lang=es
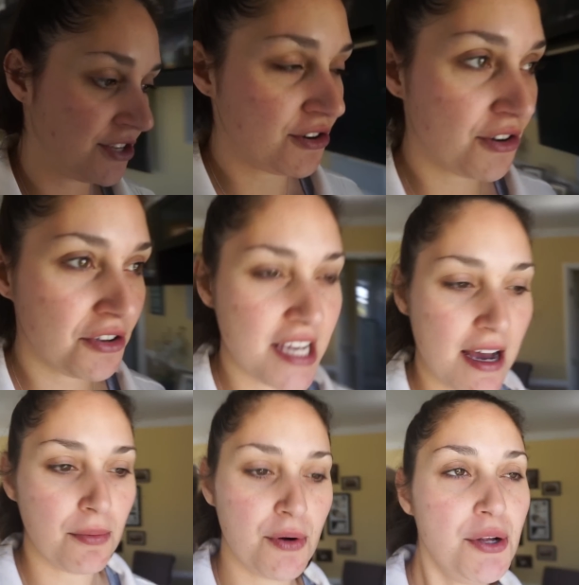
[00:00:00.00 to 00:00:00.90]
yo
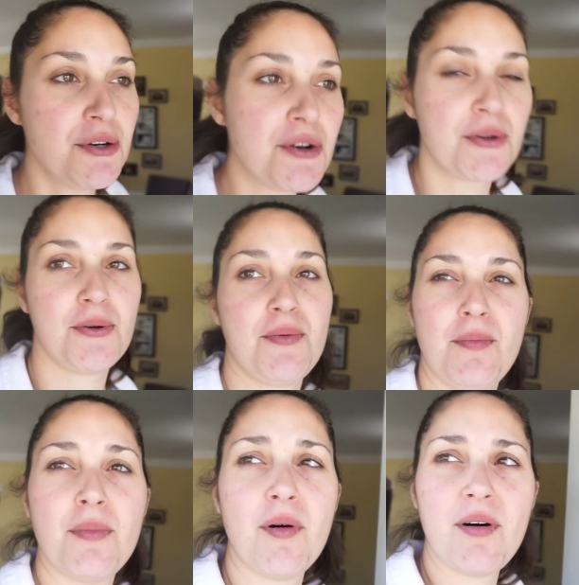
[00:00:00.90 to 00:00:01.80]
ya voy
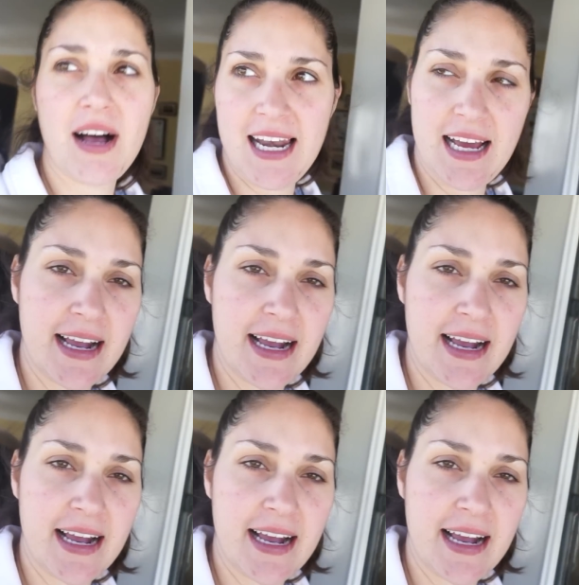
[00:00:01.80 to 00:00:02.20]
rumbo a la